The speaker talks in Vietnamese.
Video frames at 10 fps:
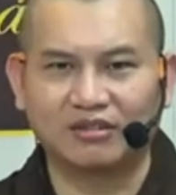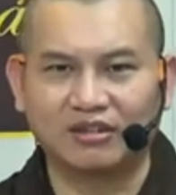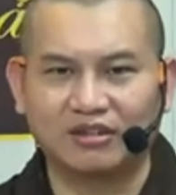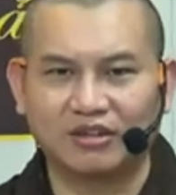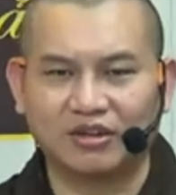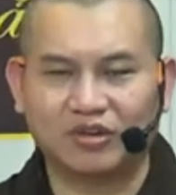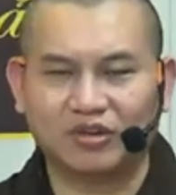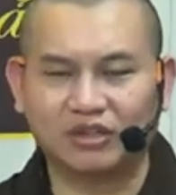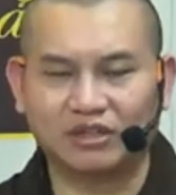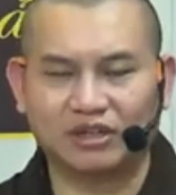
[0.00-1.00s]
con xin
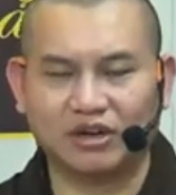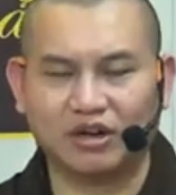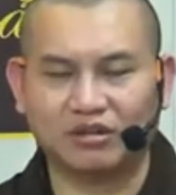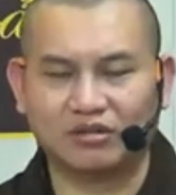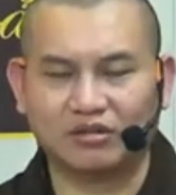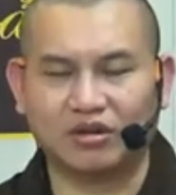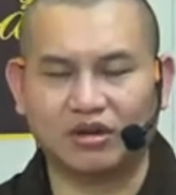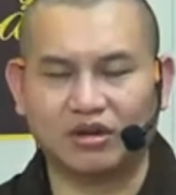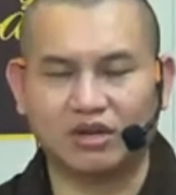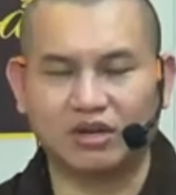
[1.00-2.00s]
thưa rõ con đi hộ
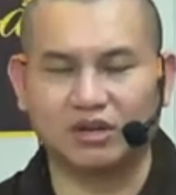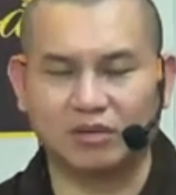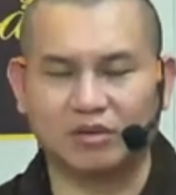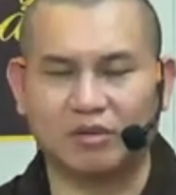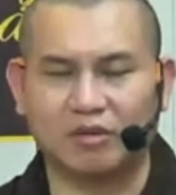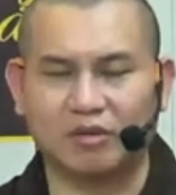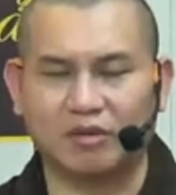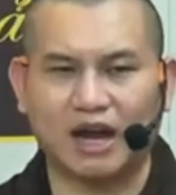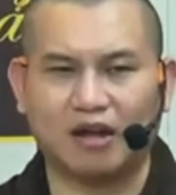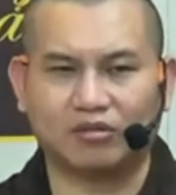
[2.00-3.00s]
niệm con bảo ca nào
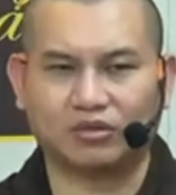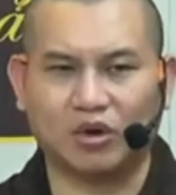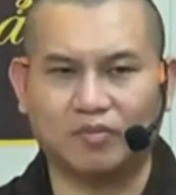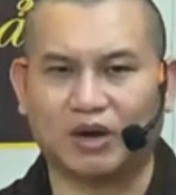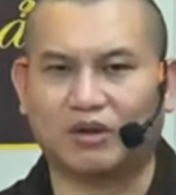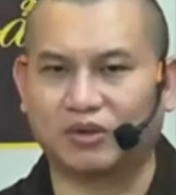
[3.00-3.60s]
giúp là con giúp